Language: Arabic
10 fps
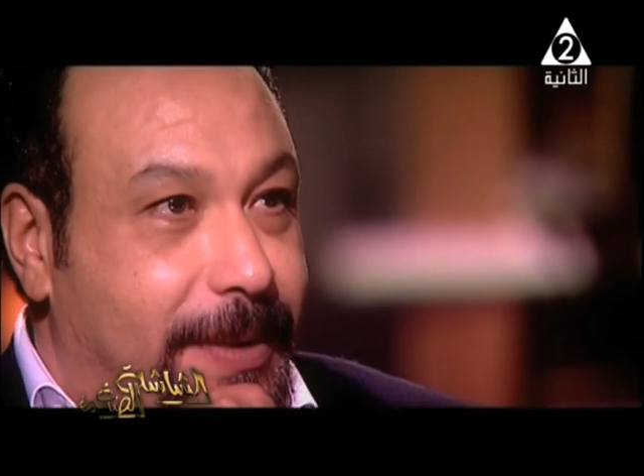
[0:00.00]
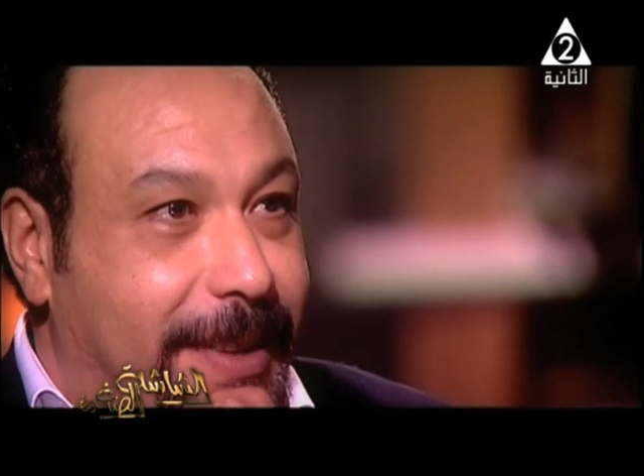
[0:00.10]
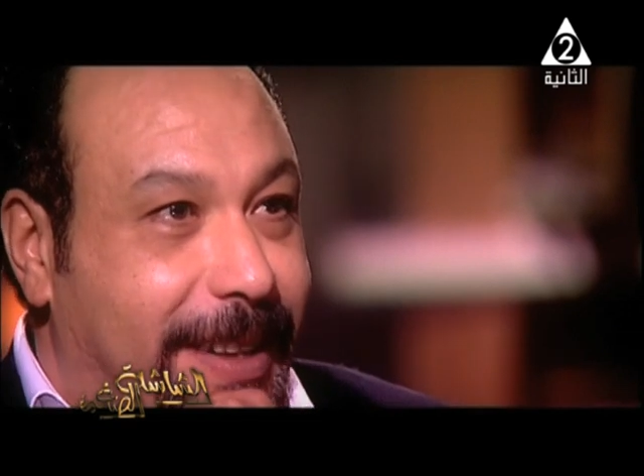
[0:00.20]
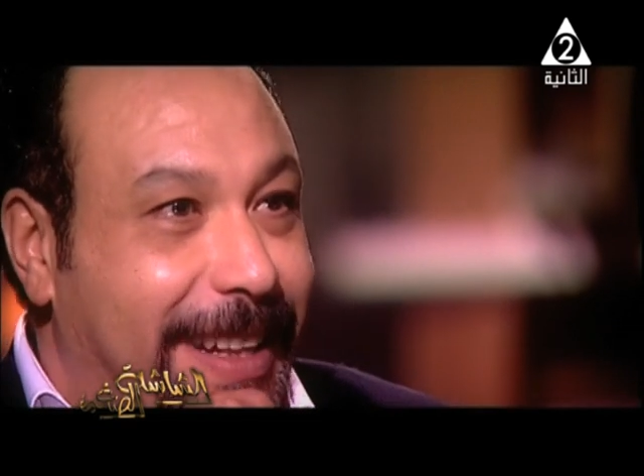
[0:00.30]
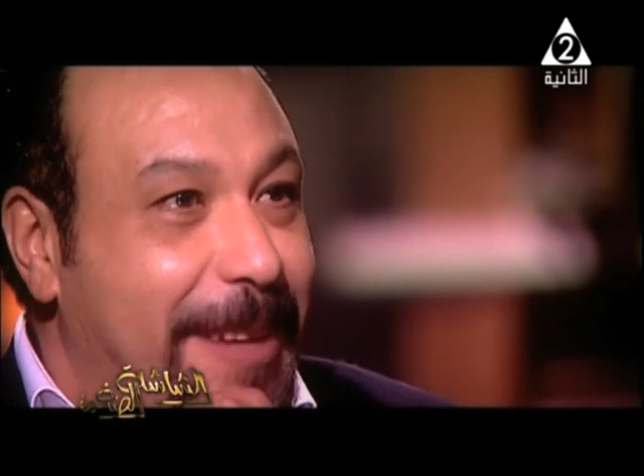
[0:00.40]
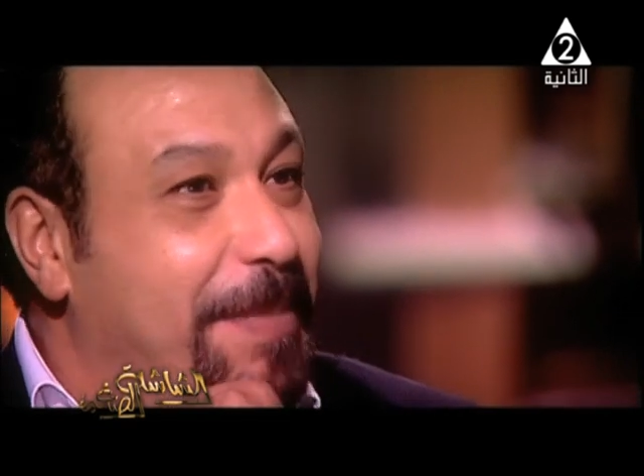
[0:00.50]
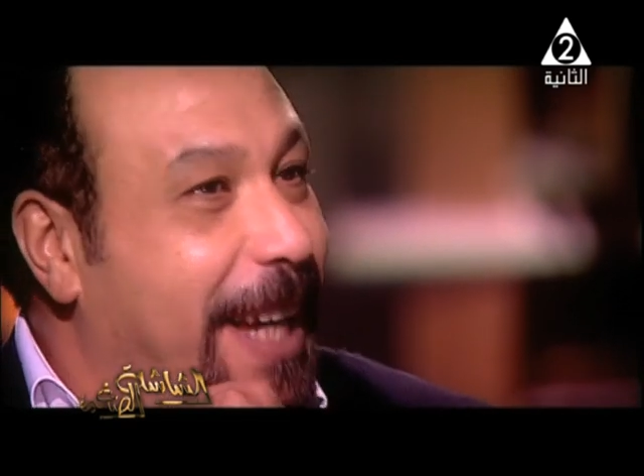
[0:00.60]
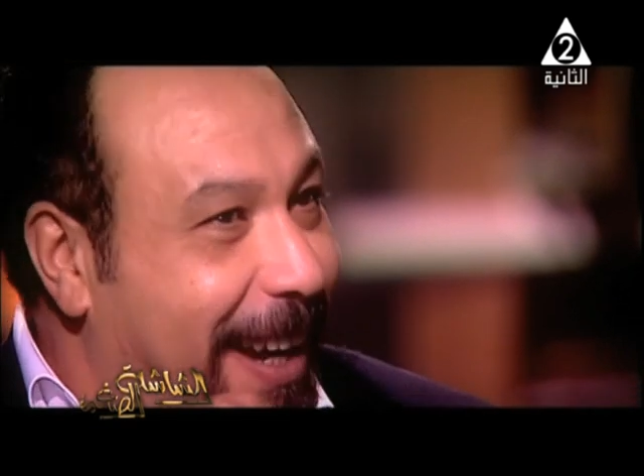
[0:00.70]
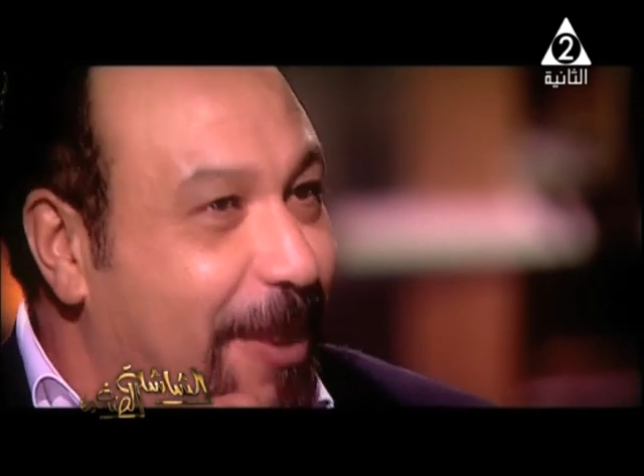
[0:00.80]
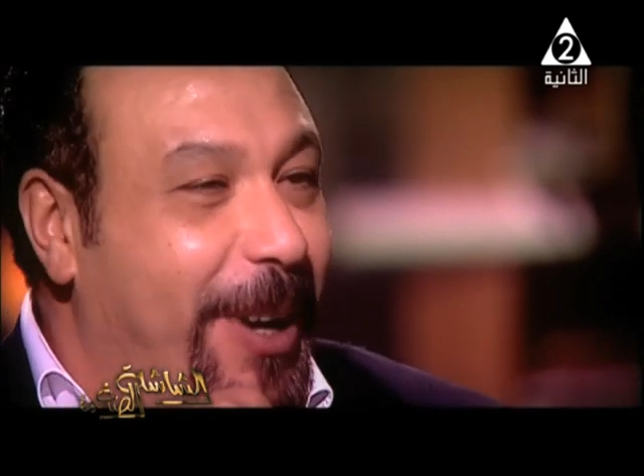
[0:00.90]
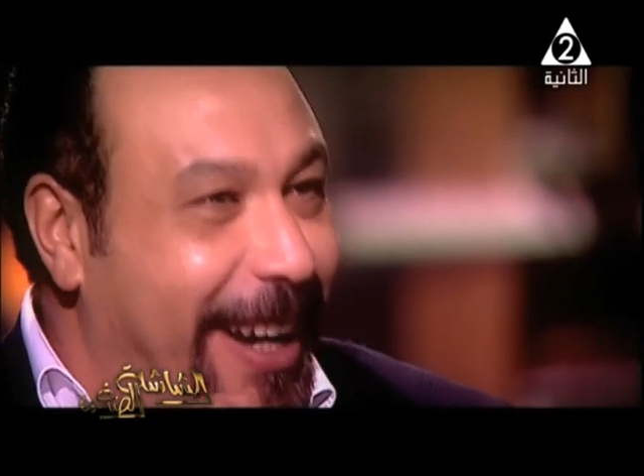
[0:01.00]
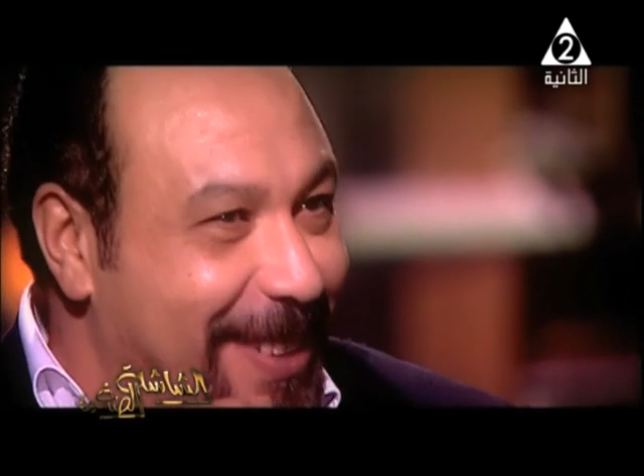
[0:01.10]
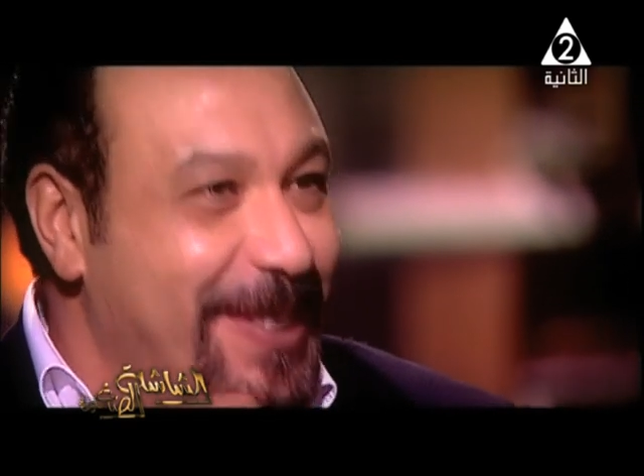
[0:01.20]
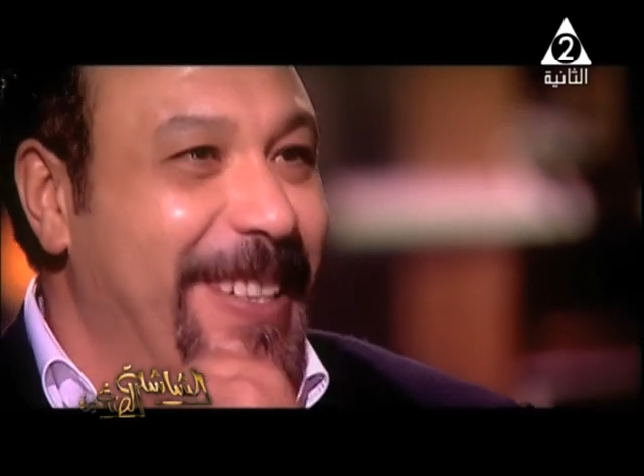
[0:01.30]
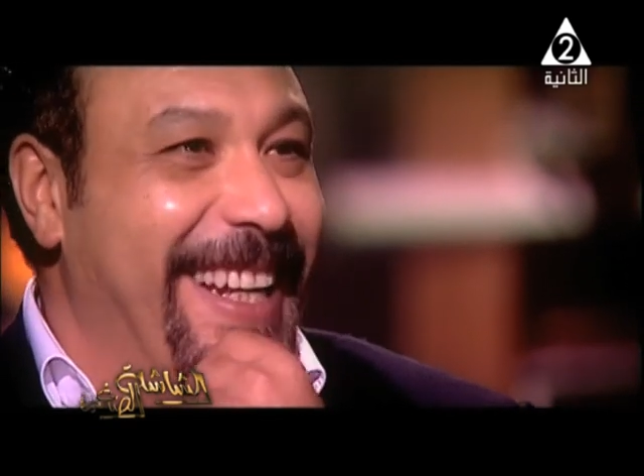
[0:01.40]
يعني قام بحلو
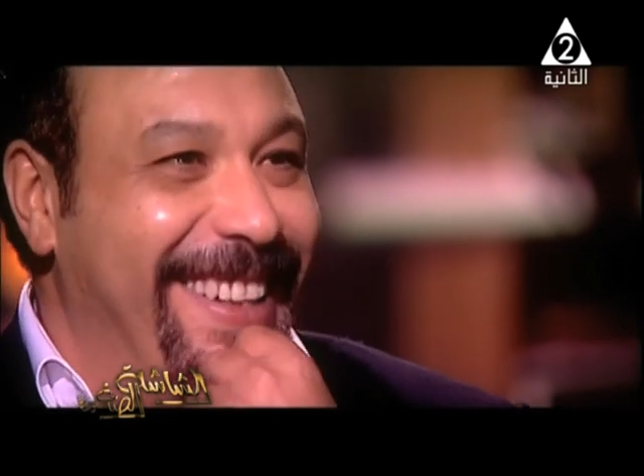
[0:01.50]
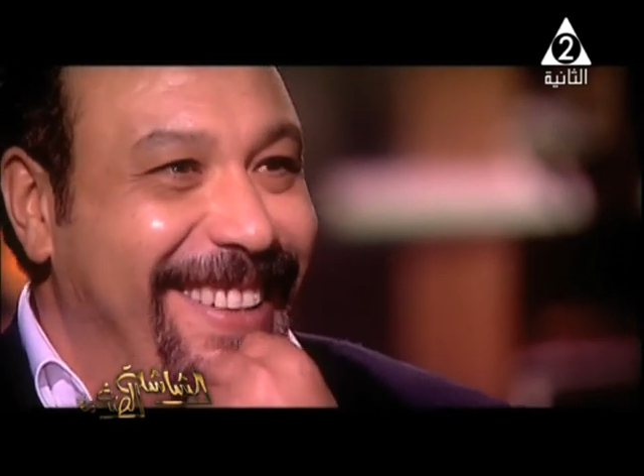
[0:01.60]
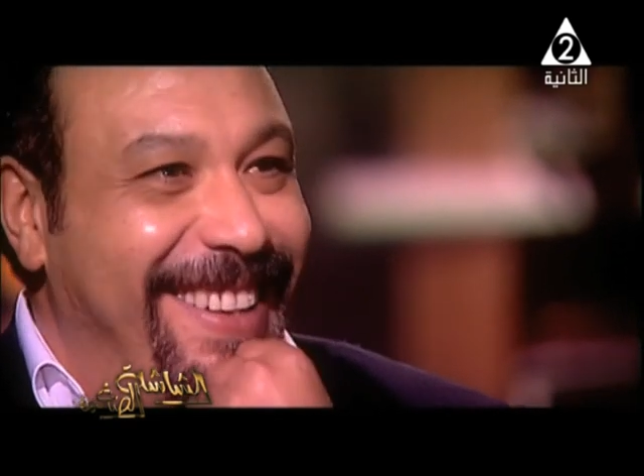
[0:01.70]
حلو يعني